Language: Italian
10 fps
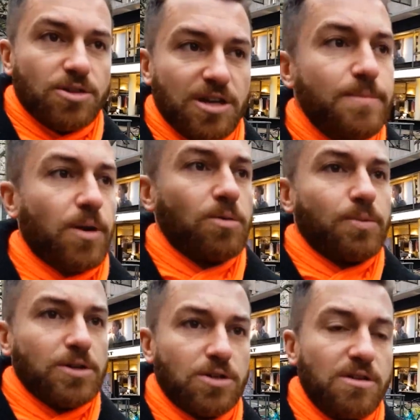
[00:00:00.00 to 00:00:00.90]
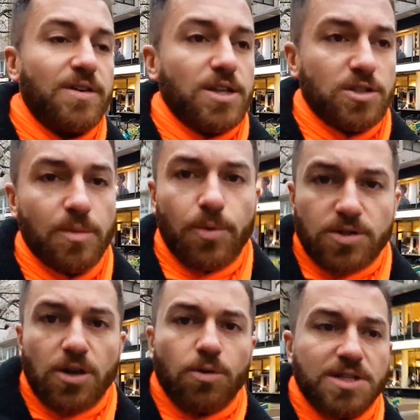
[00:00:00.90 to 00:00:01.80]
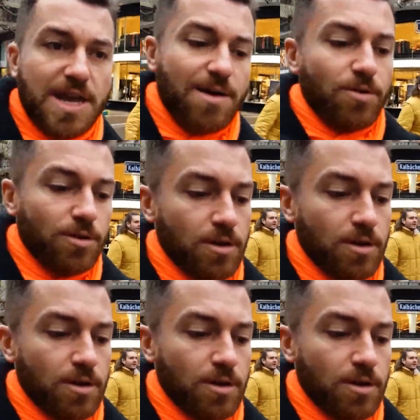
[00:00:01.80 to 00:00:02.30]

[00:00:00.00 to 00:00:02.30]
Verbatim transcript: sempre in un posto diverso dal posto in cui siamo,